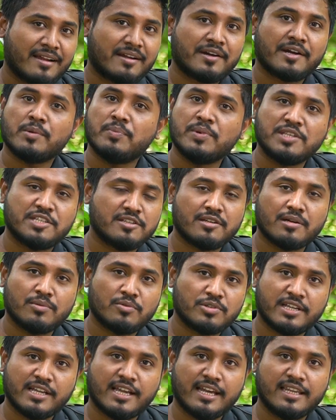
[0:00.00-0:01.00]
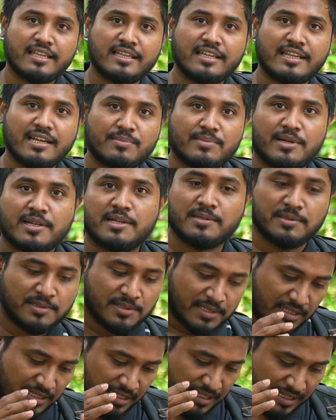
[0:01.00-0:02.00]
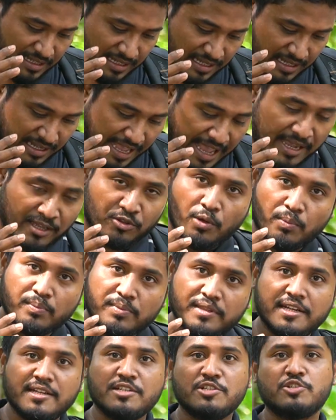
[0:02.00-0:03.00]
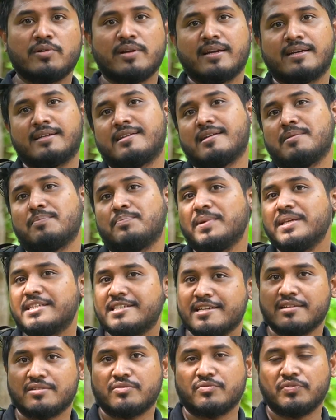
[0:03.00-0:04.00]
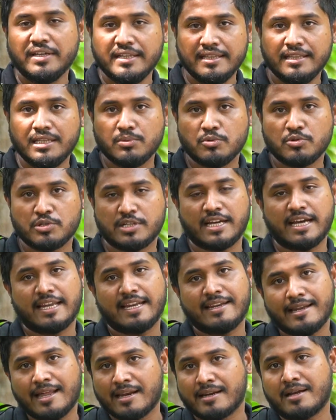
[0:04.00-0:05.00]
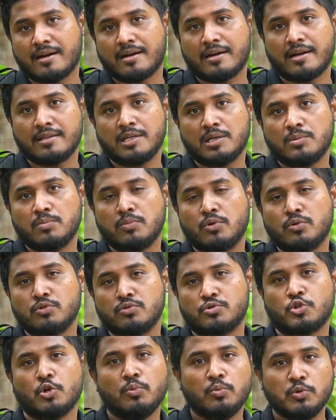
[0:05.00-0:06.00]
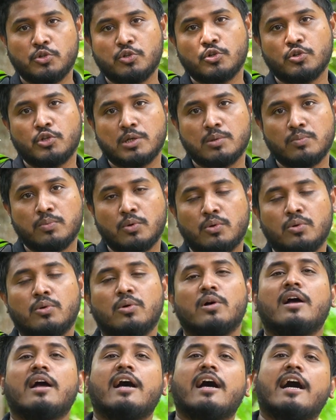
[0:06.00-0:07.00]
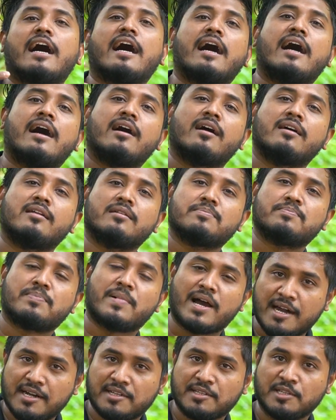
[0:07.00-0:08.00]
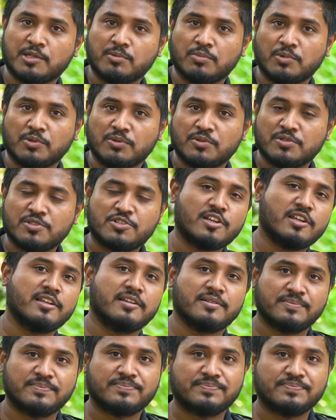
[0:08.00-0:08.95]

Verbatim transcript: কাঁকড়ার বিচে যাব সেখানে গিয়ে আমরা একদম নির্জন একটা বিচের ফিল নিব সেখানে লাল কাঁকড়া দেখব সমুদ্র দেখব আর পাহাড় দেখব চলেন